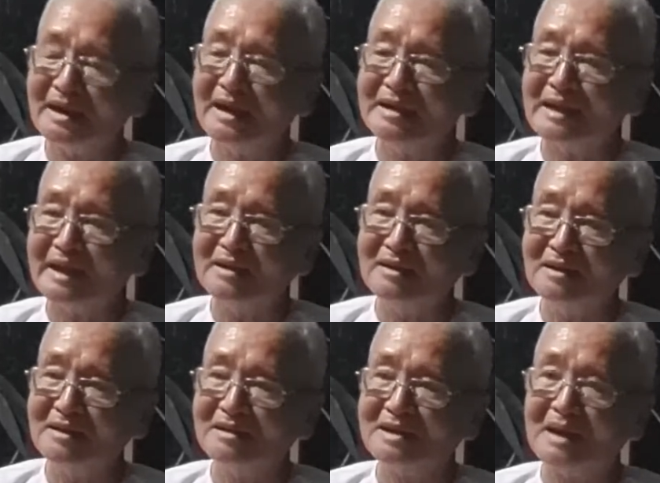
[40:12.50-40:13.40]
ra cái này đó
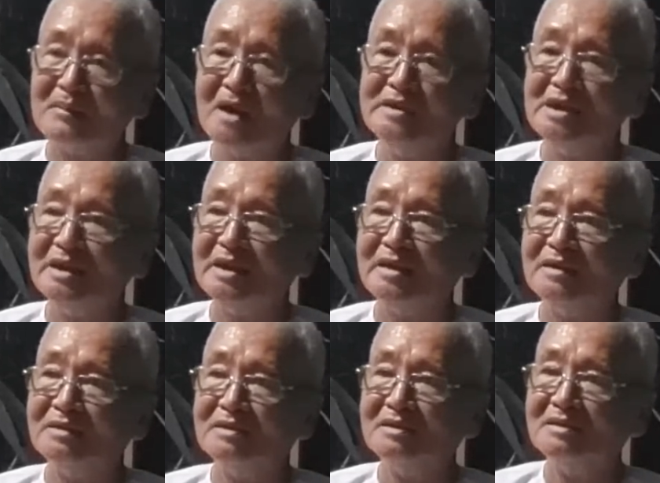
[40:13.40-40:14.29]
là bởi vì
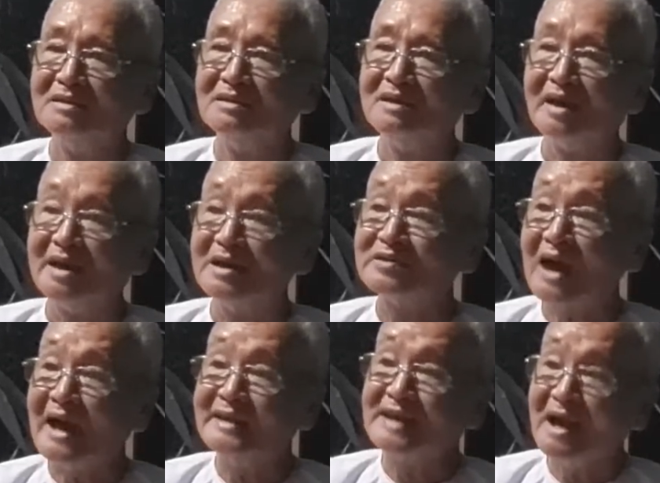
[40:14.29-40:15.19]
hiện
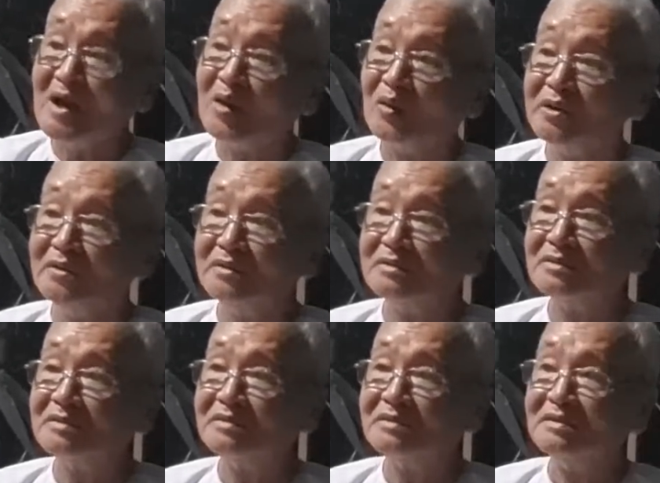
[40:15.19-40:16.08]
tại xã hội
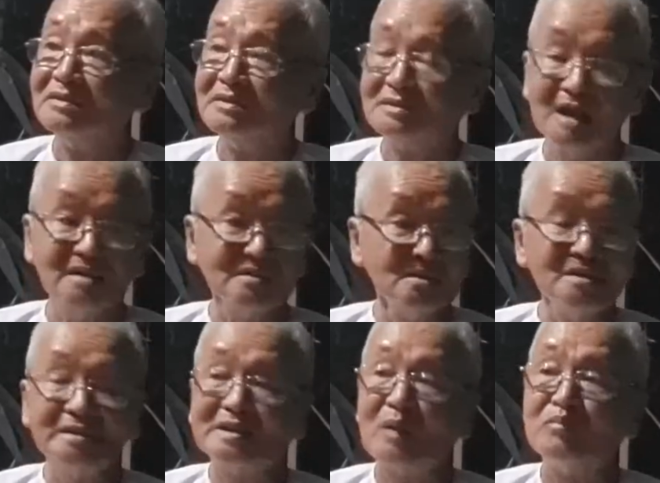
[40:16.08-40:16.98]
đất
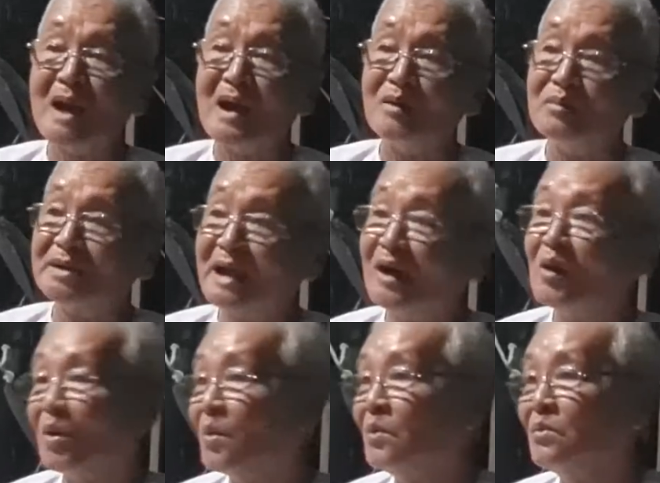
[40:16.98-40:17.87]
nước đồng bào mình đang
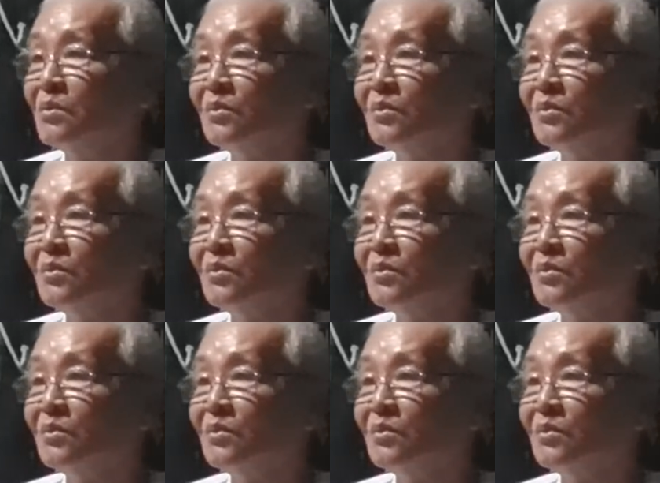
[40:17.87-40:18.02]
khổ